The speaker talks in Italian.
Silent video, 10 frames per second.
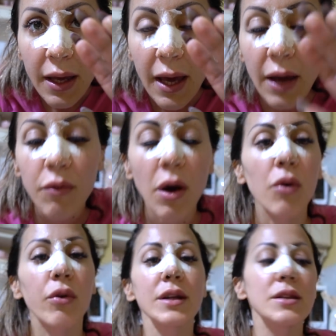che è una
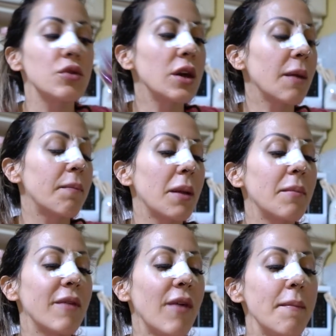colorazione che per
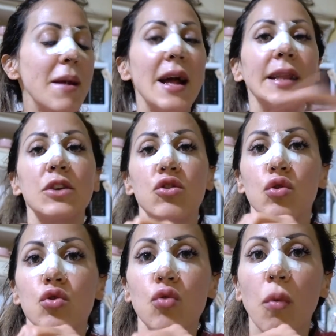me va bene
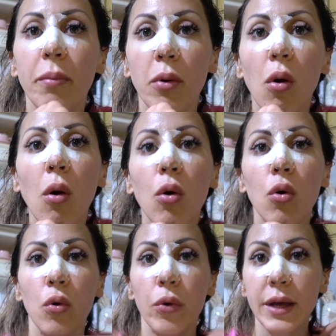adesso che sono un po'
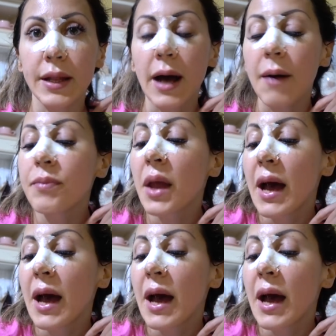colorita